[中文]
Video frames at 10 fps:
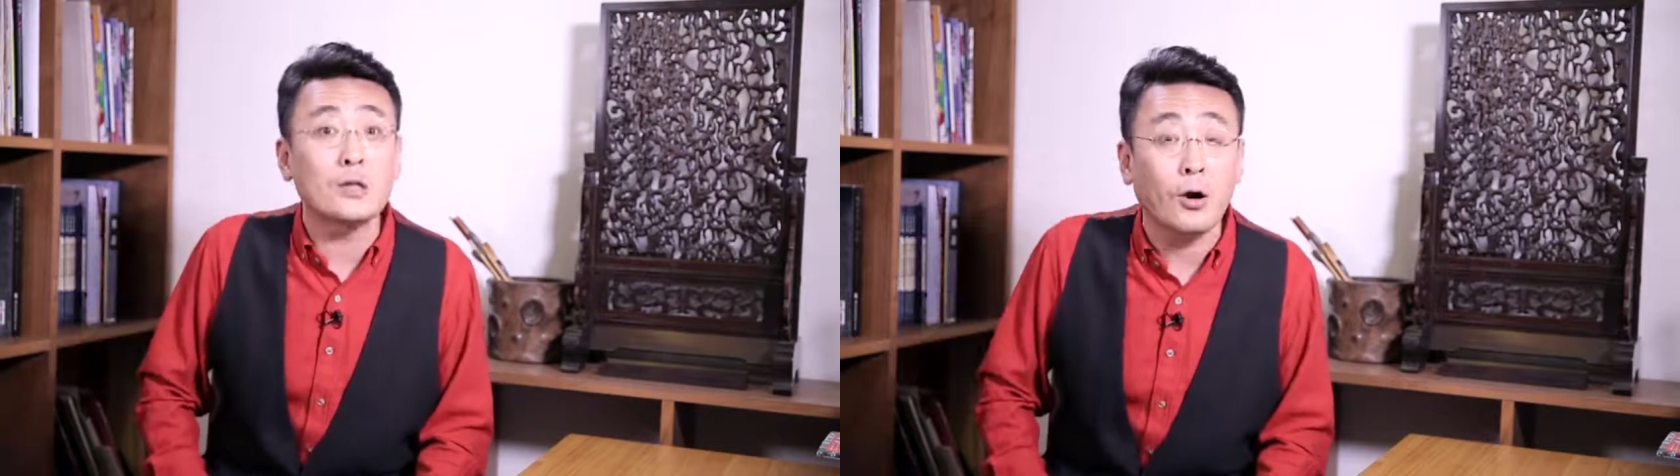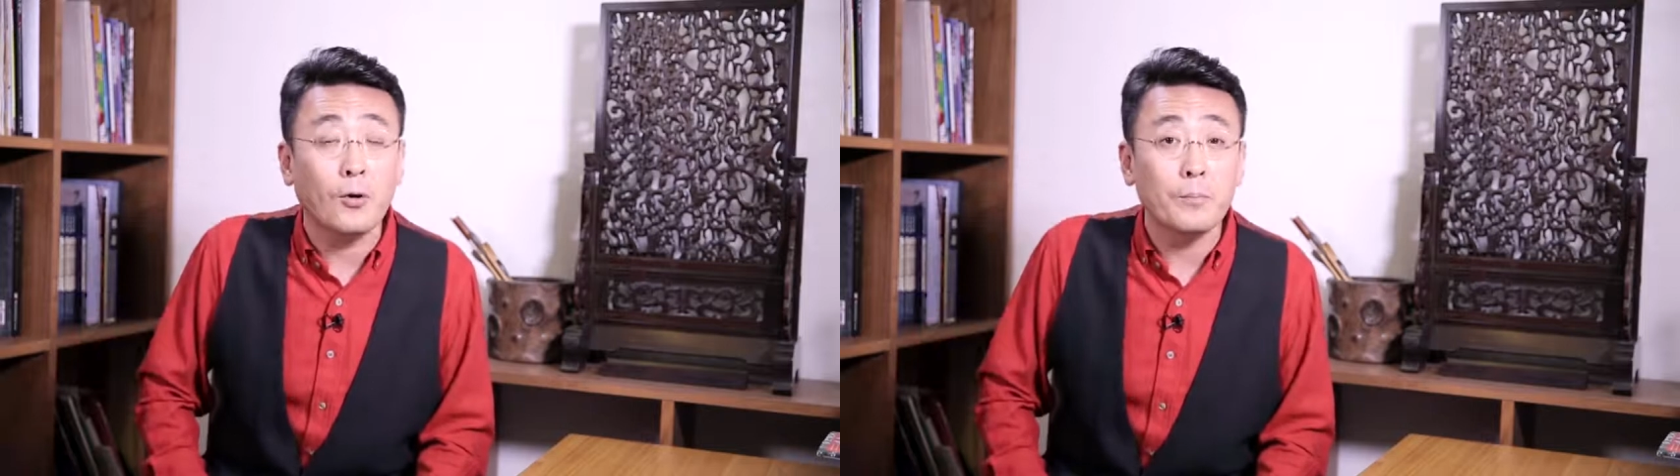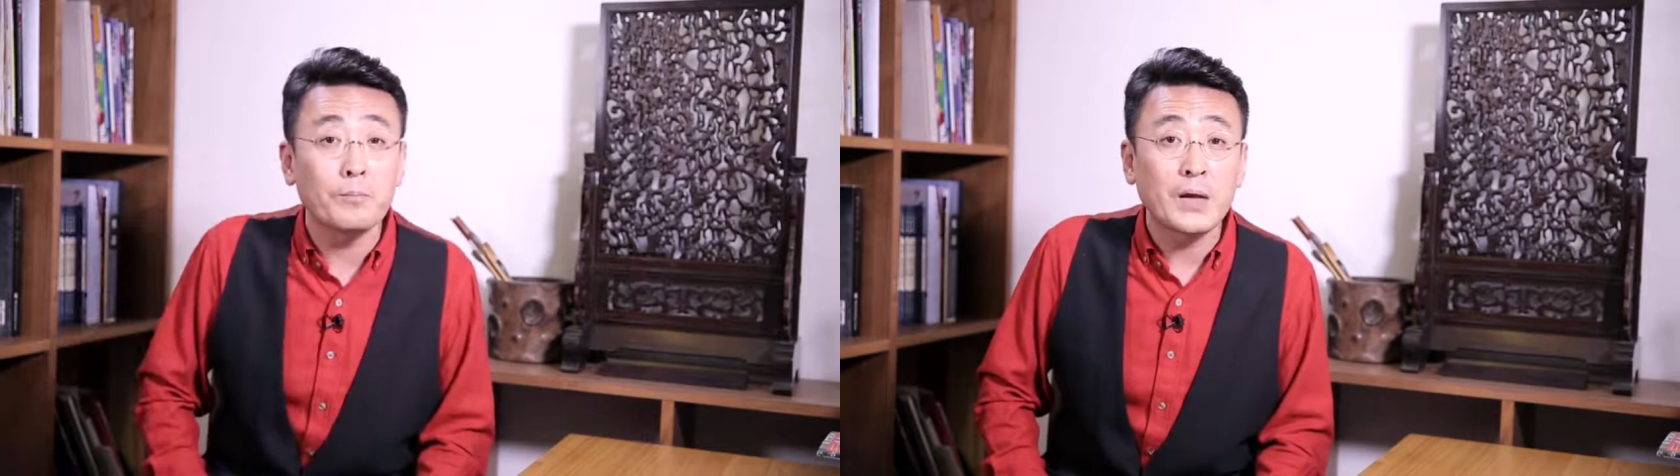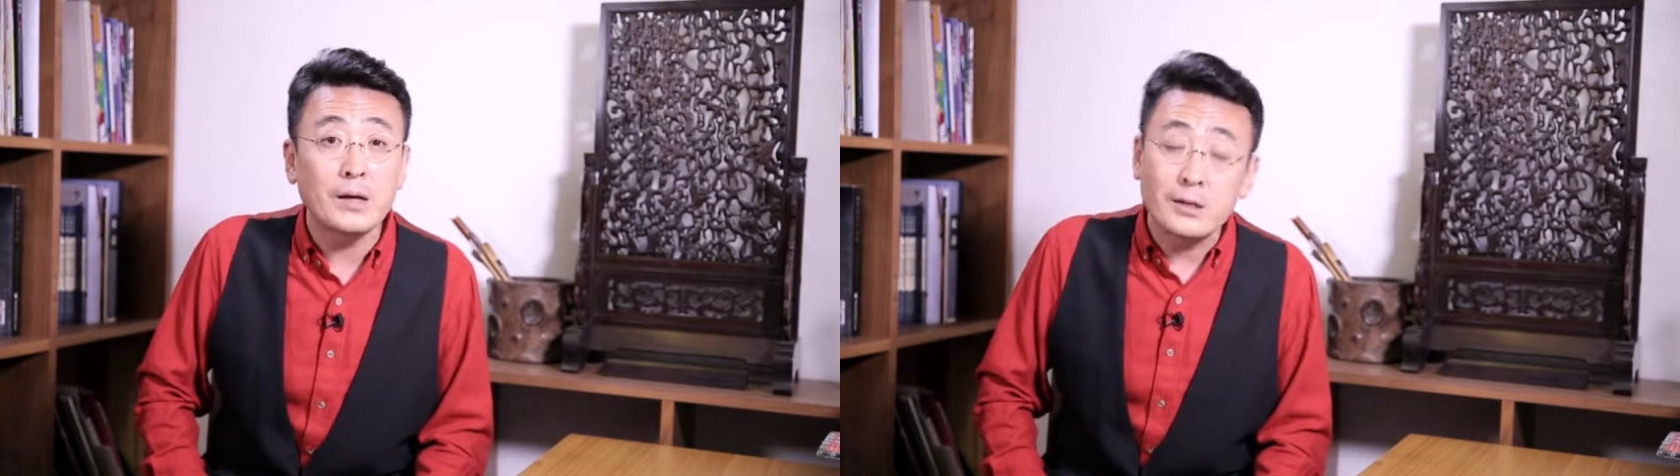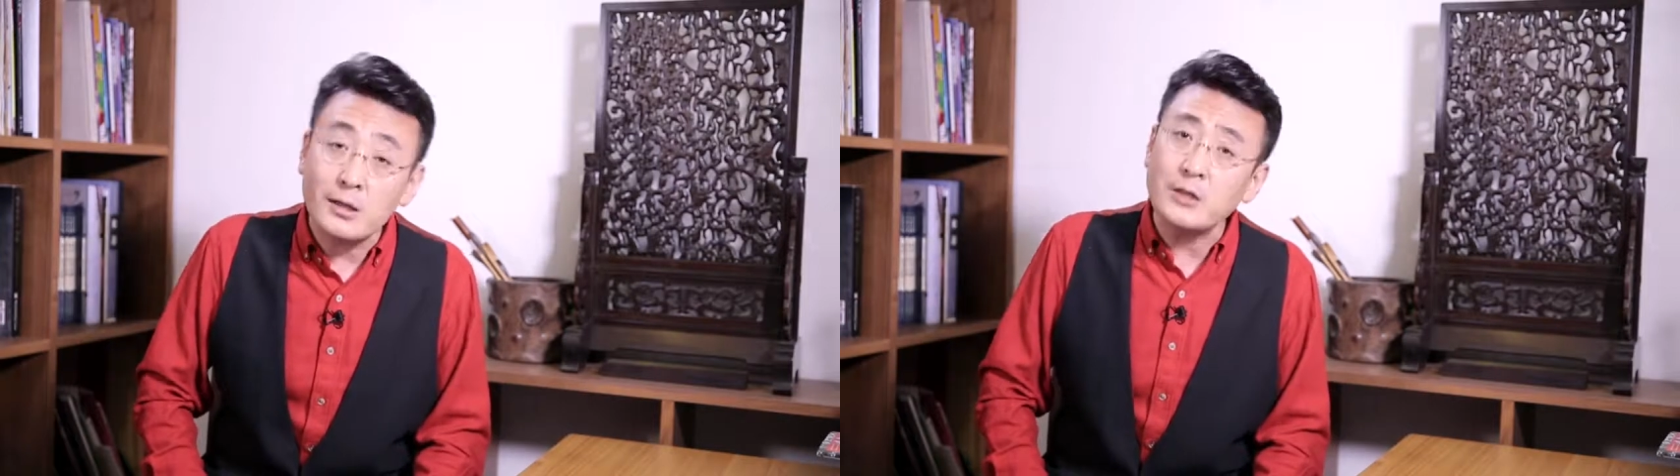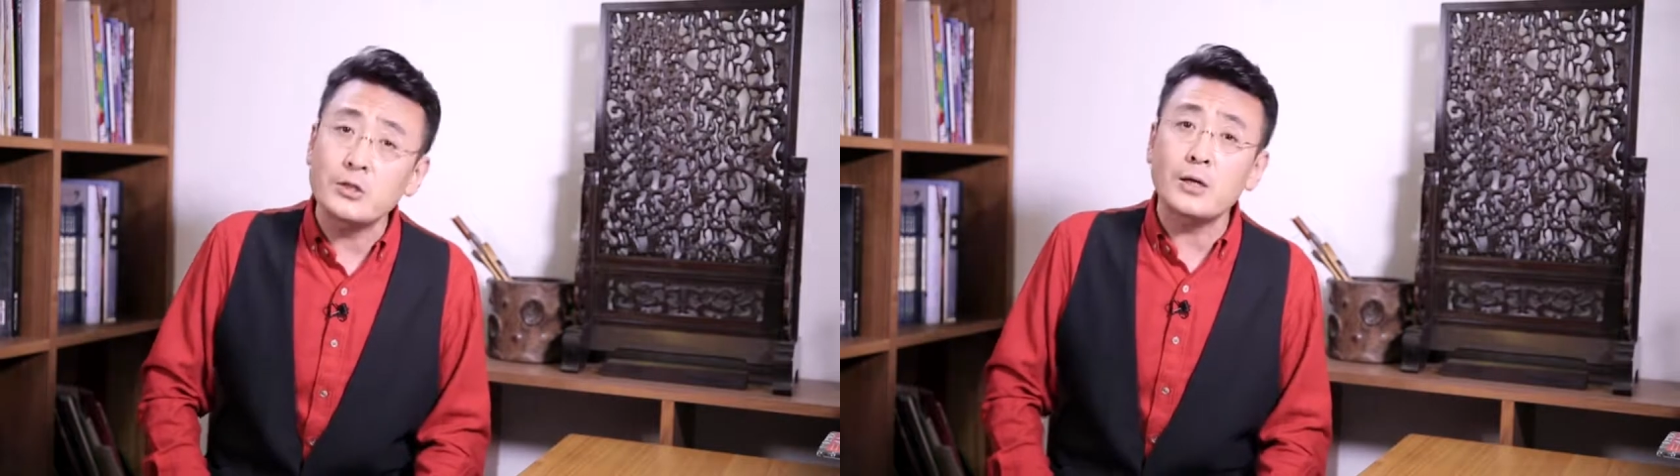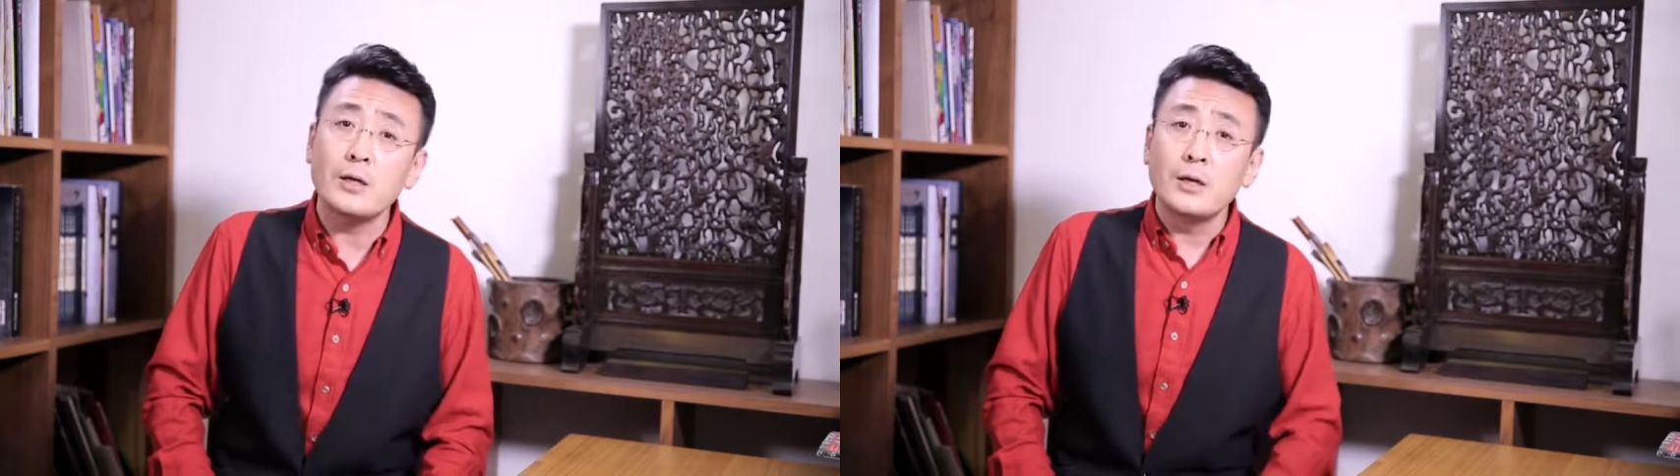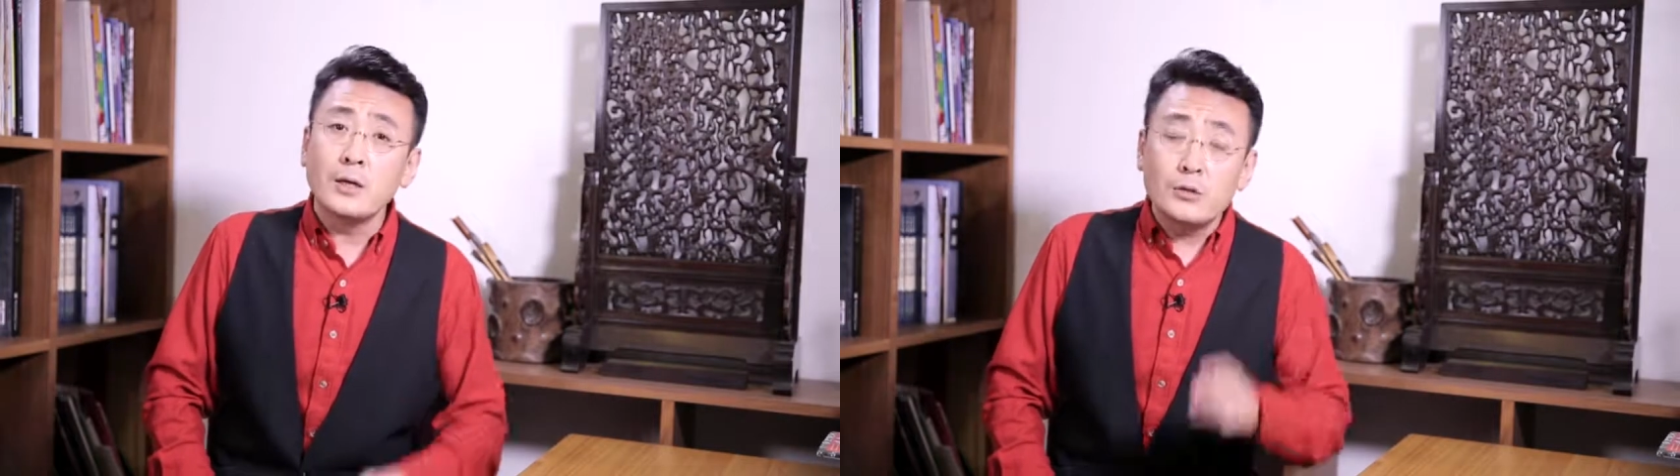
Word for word: 道但是呢。